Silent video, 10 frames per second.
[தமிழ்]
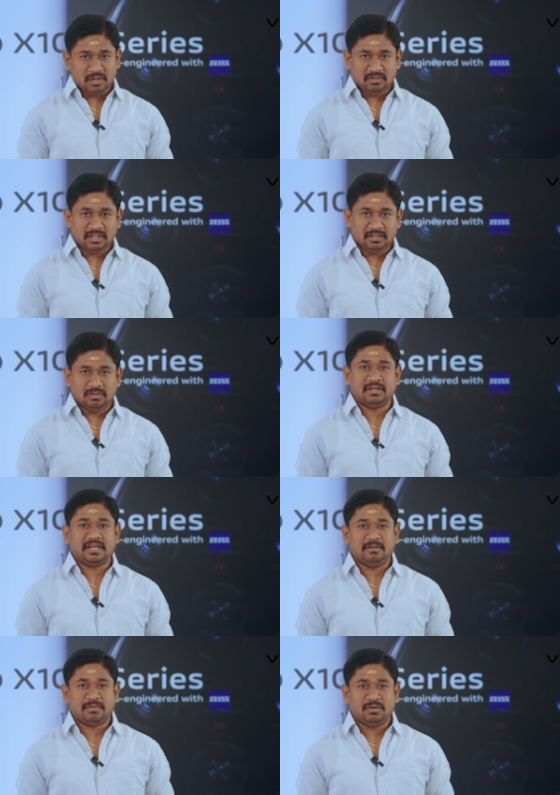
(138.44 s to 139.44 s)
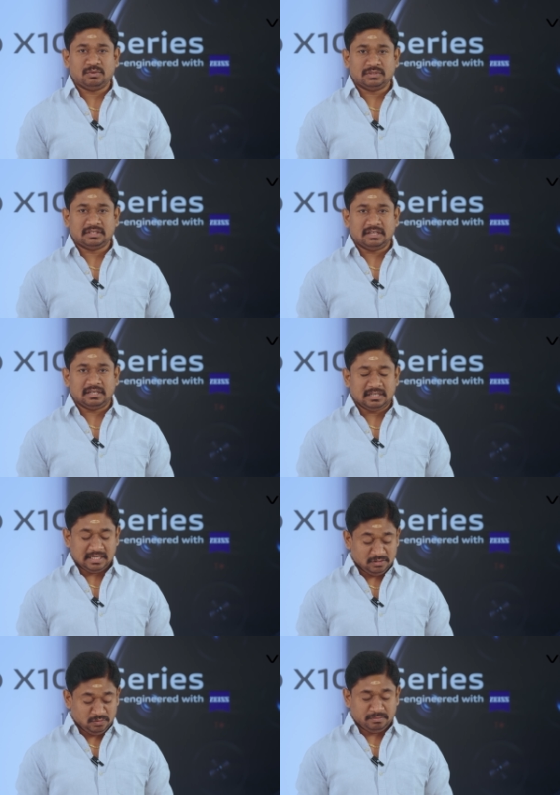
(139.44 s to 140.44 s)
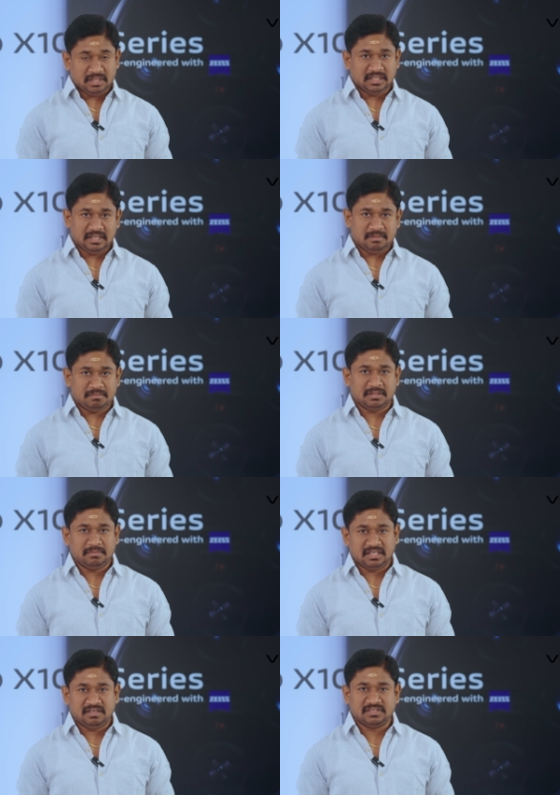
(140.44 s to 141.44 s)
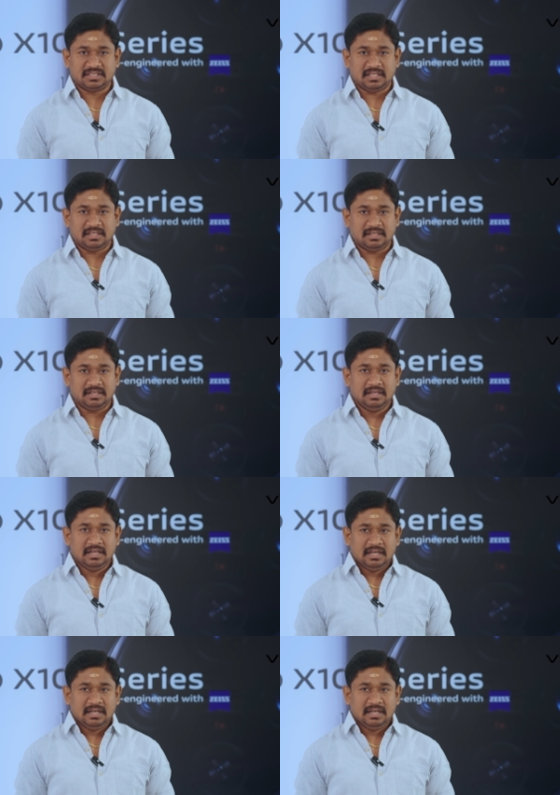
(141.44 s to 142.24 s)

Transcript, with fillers: மூணாவதாக இன்னொரு கேமராவும் கொடுத்துருக்காங்க அதுவும் பார்த்தீங்கன்னா ஐம்பது மெகா பிக்சல் தான்